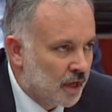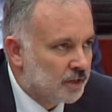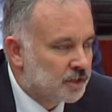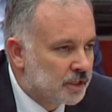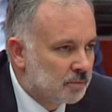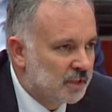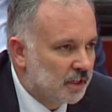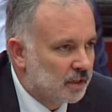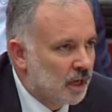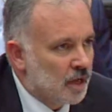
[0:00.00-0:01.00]

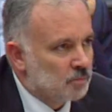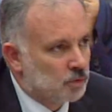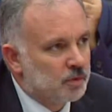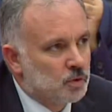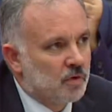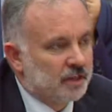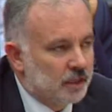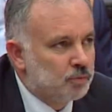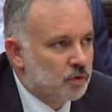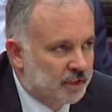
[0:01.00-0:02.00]
Şimdi bu bir
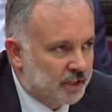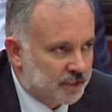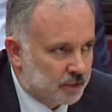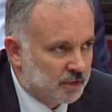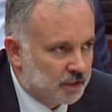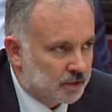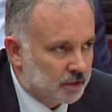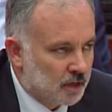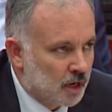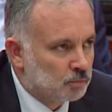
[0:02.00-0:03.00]
güvenlik politikası
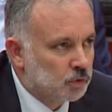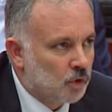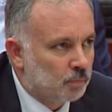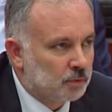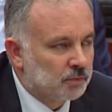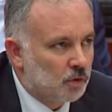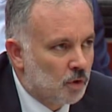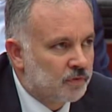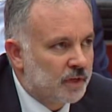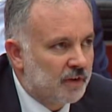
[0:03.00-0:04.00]
mıdır? Bu toplumda
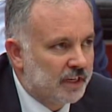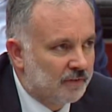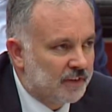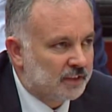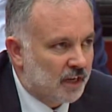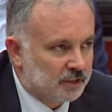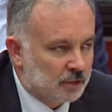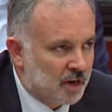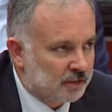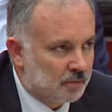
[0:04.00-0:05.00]
öfke ve nefreti
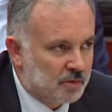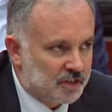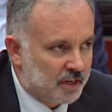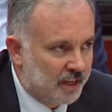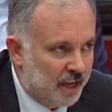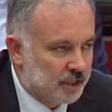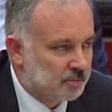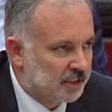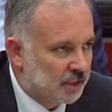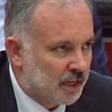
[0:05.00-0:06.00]
artırmaktan başka neye
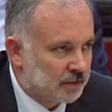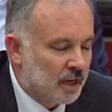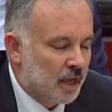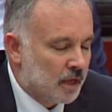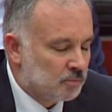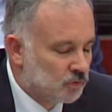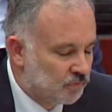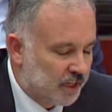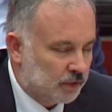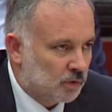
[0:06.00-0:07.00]
hizmet eder?
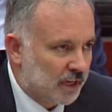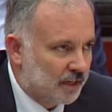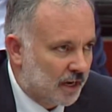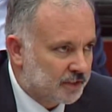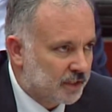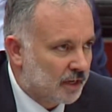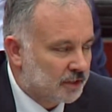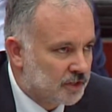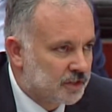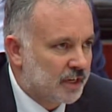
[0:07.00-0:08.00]
Münferit olaylarsa,
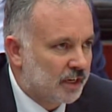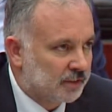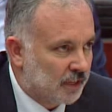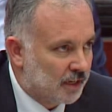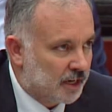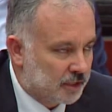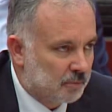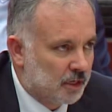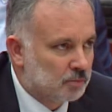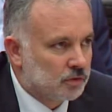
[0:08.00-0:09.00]
kişisel hatalarsa
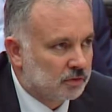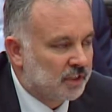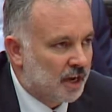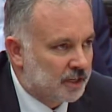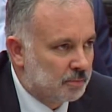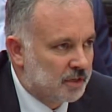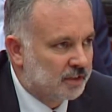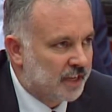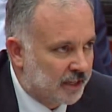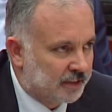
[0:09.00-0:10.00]
bile bunun
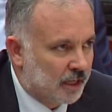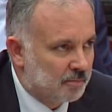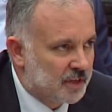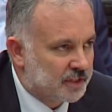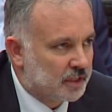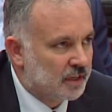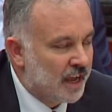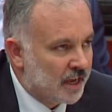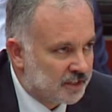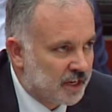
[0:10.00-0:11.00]
takibi, denetlenmesi,
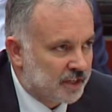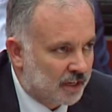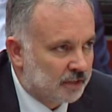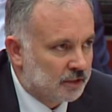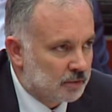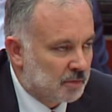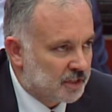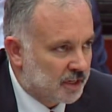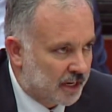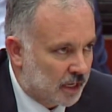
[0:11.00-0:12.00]

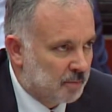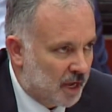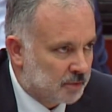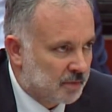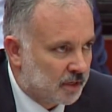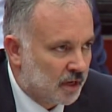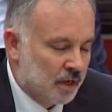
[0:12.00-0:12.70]
cezalandırılması gerekmez mi?